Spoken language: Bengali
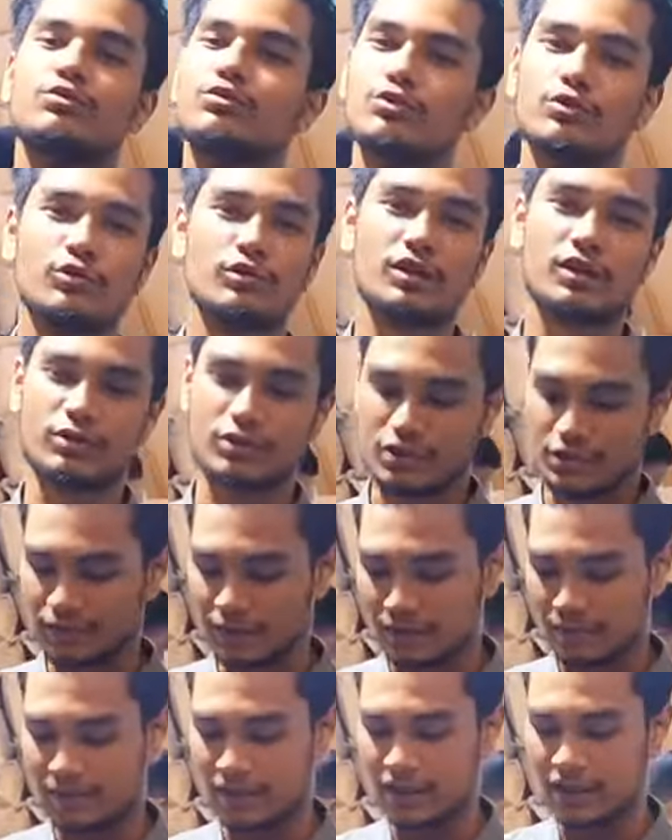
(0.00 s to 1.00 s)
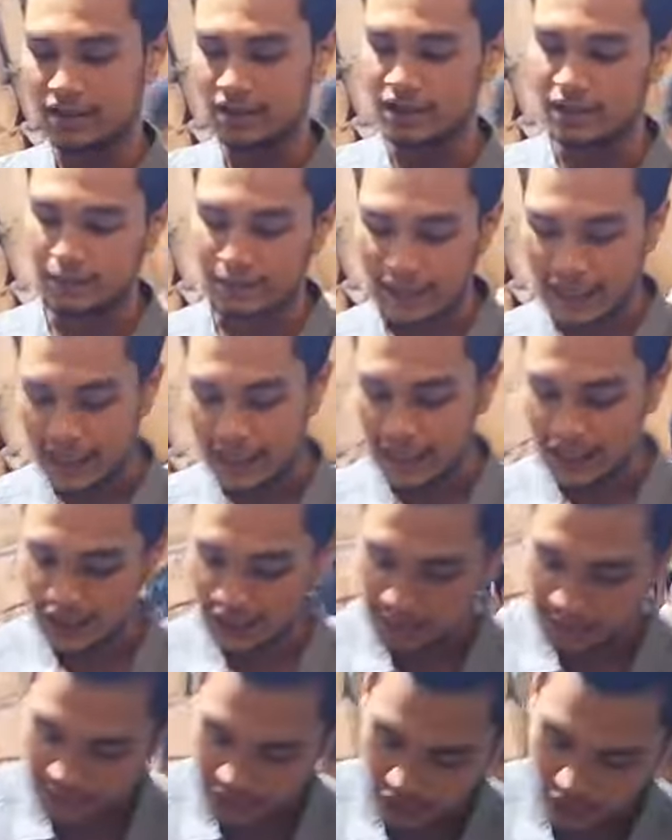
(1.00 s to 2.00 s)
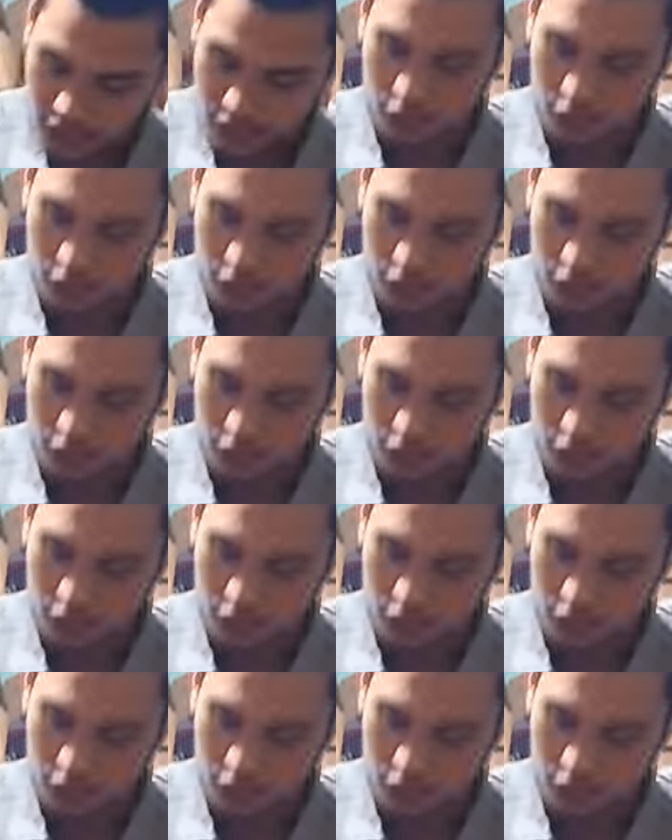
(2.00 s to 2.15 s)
তুলনা করতে পারবেন না কারণ এটা বায়ার এটার পিছনে